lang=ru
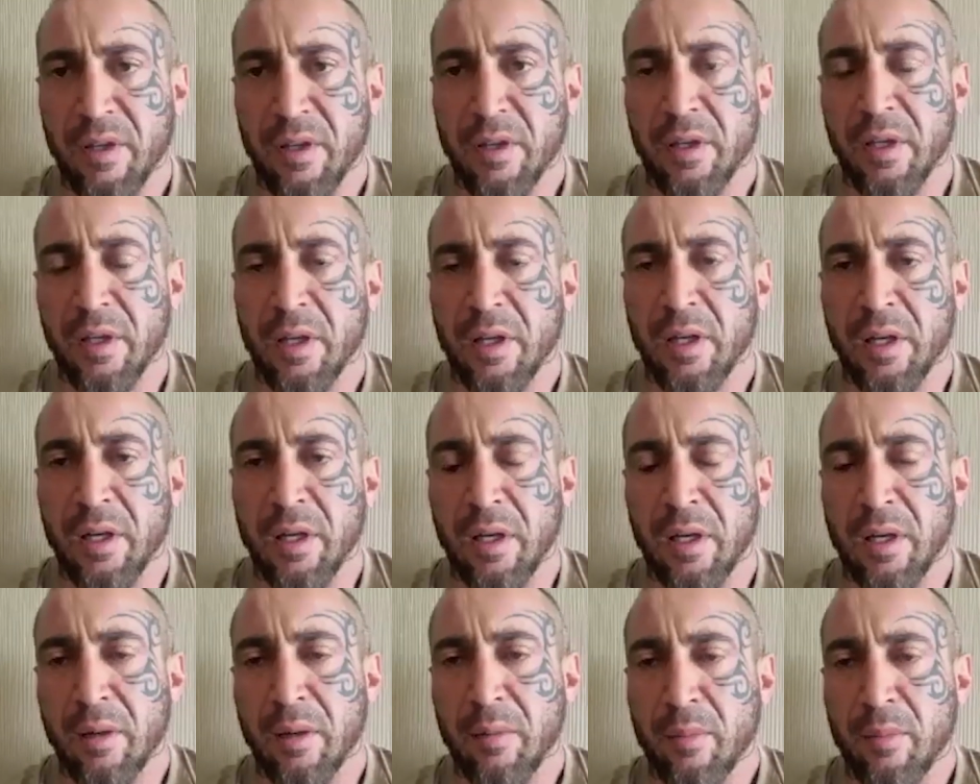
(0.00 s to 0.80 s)

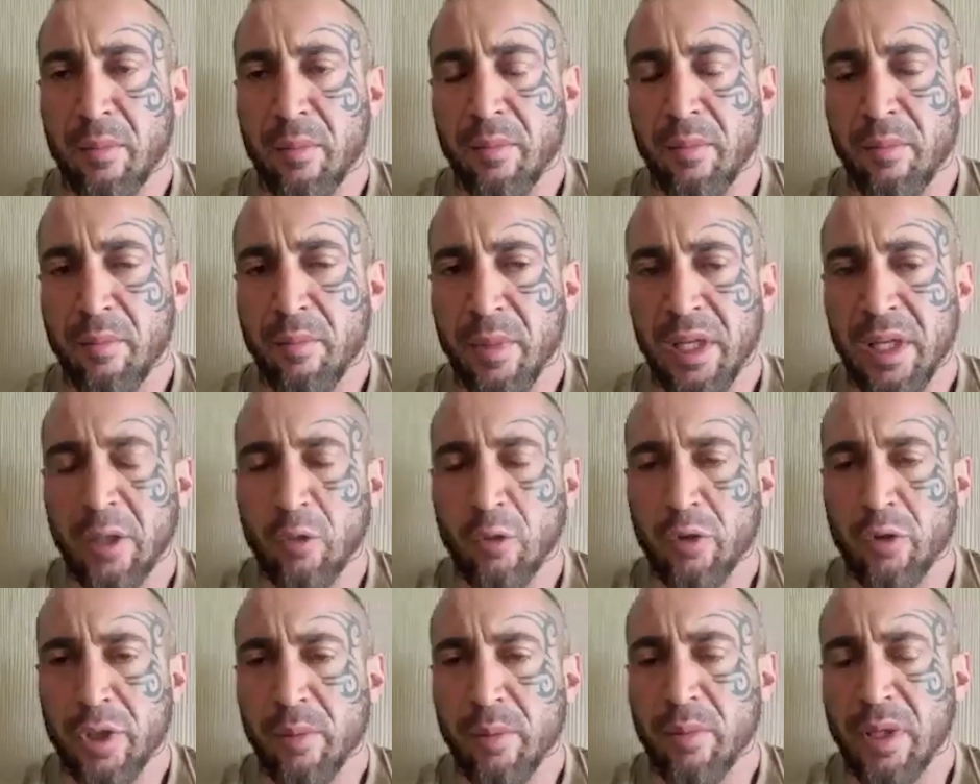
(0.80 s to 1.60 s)
э, мне
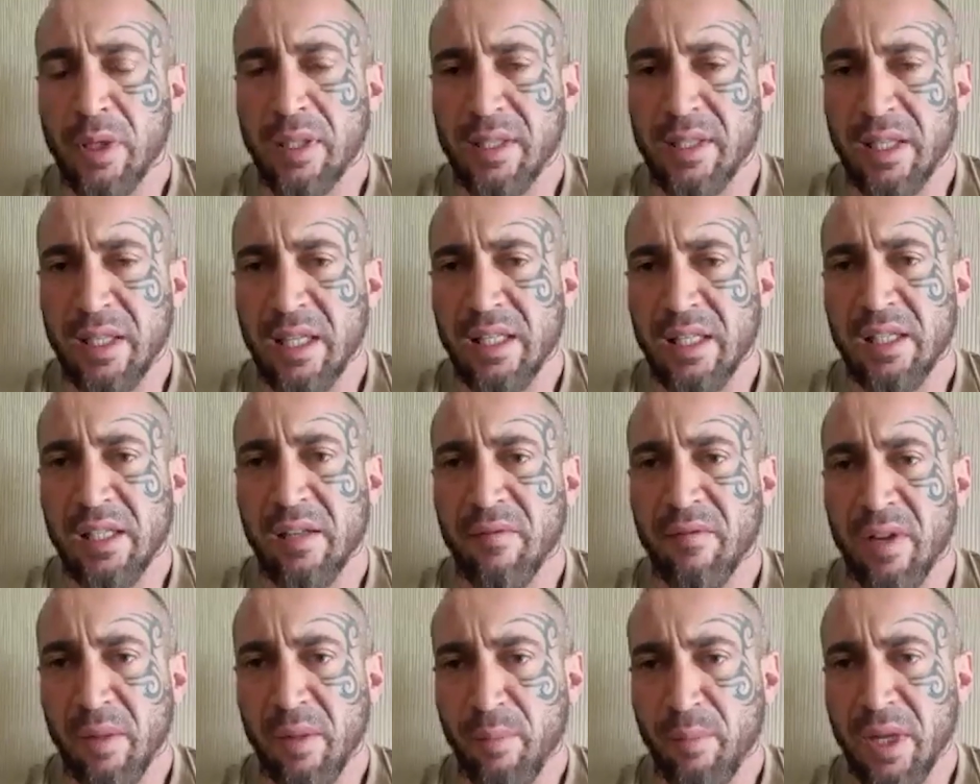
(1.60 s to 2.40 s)
нужно было съездить в
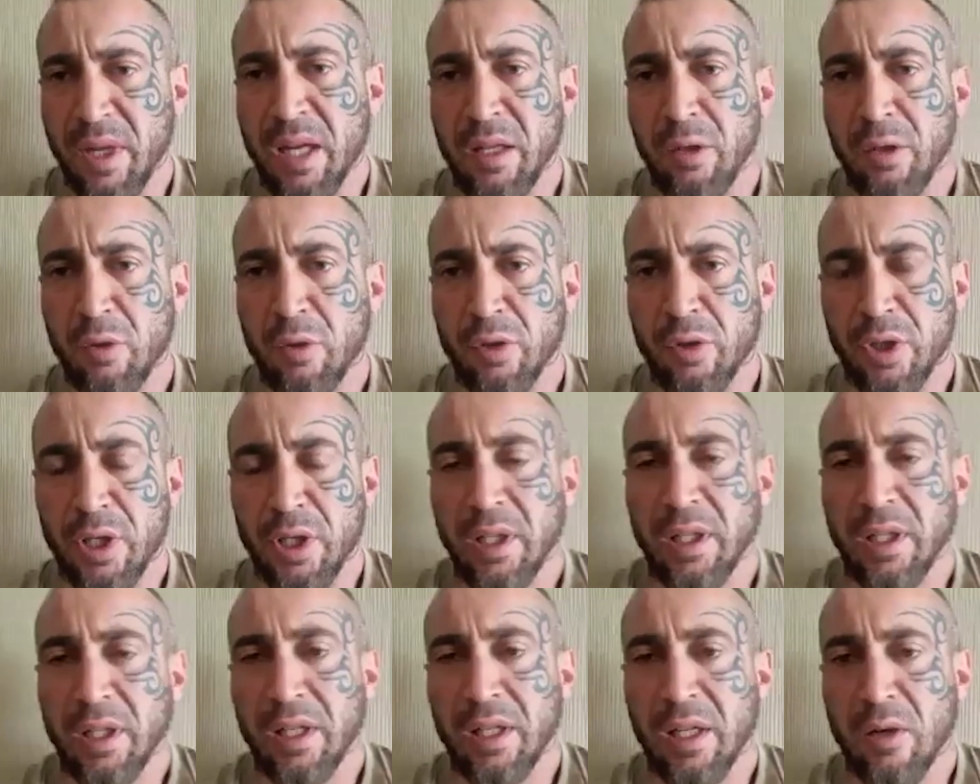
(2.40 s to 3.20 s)
Ирпень, тоже
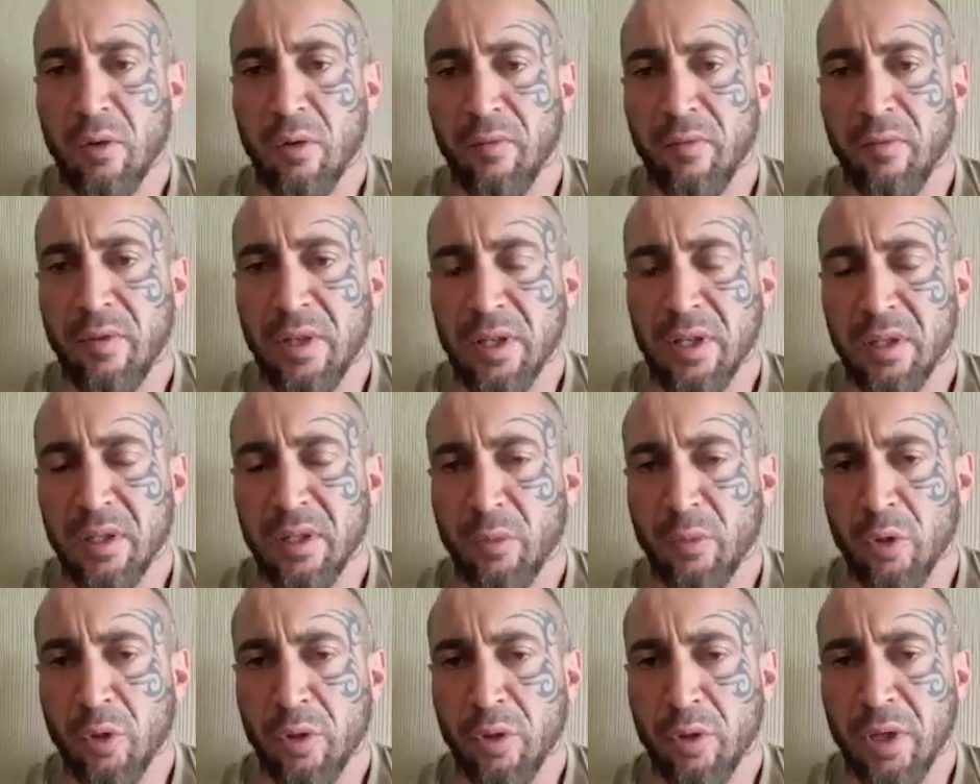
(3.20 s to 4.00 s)
это я увидел
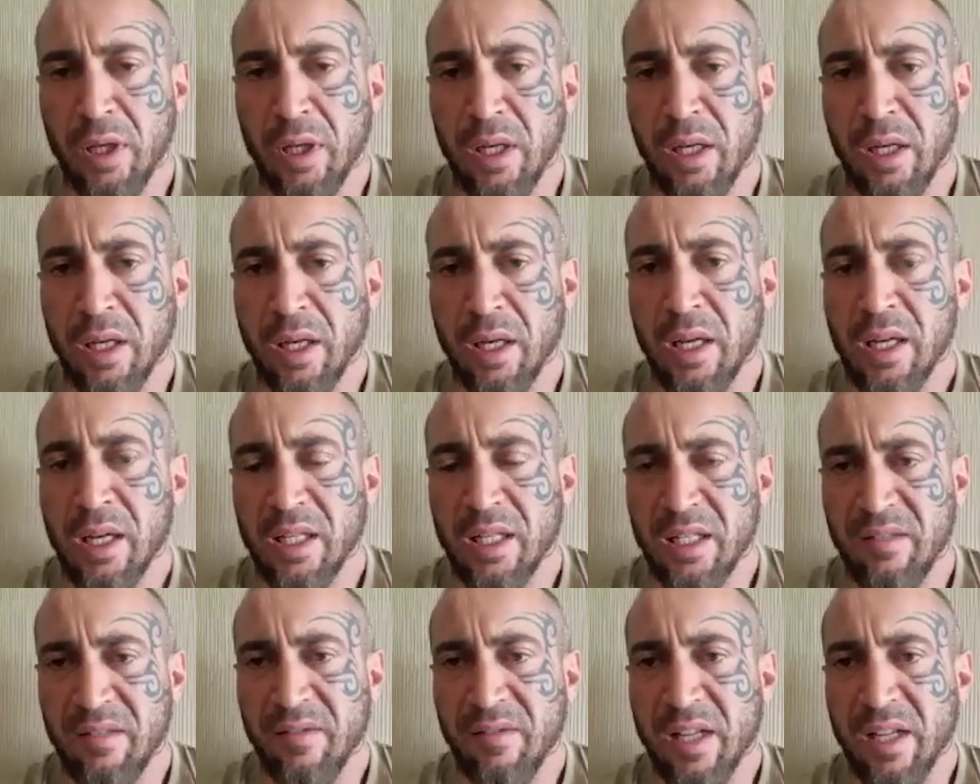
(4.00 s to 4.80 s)
многие
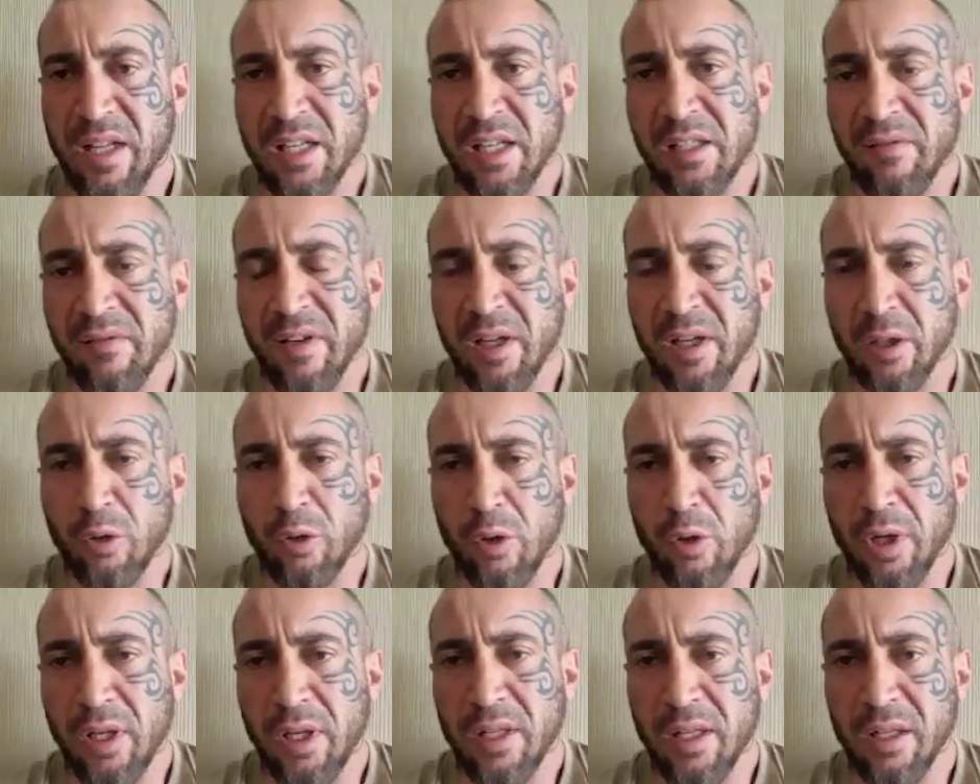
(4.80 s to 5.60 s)
зверства,
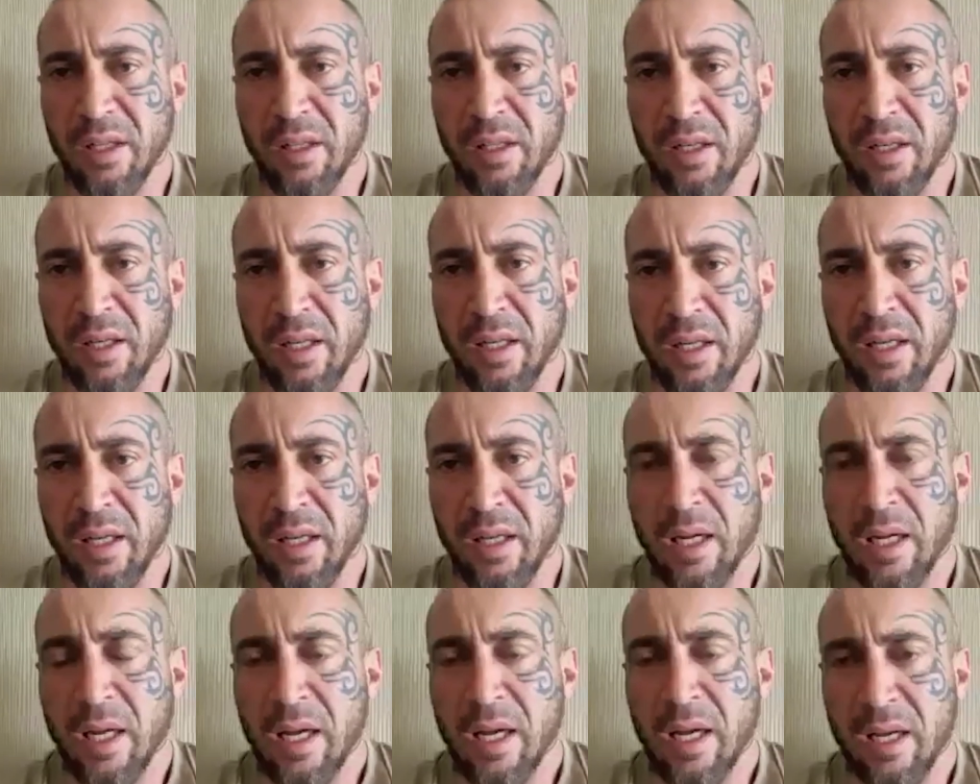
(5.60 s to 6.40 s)
которые делали
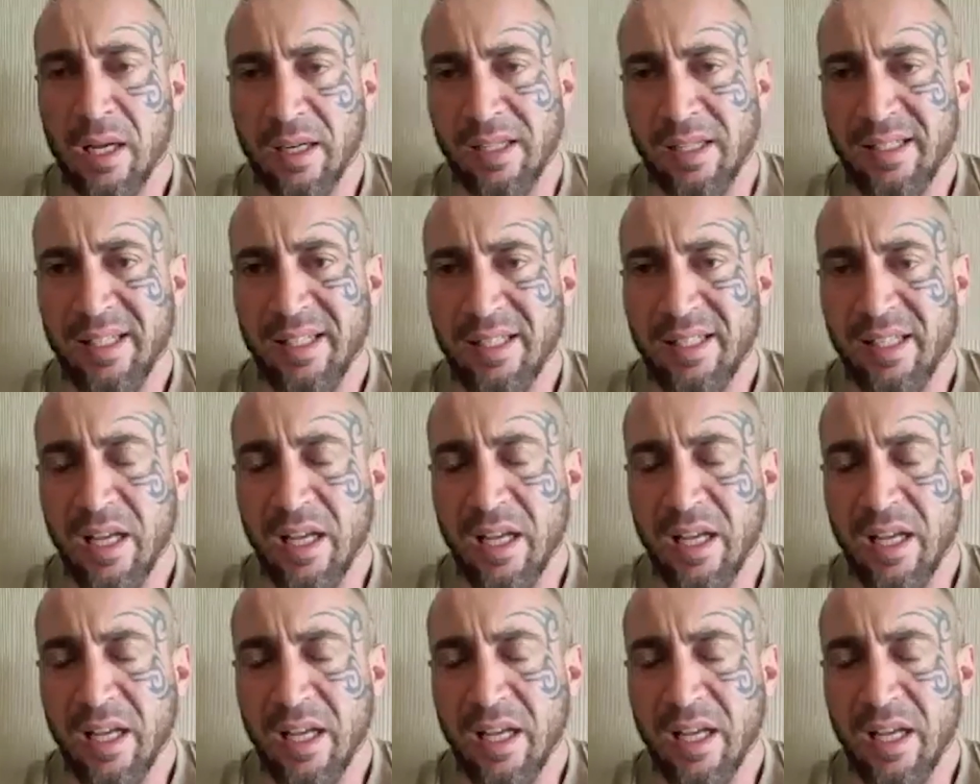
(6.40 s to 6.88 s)
российские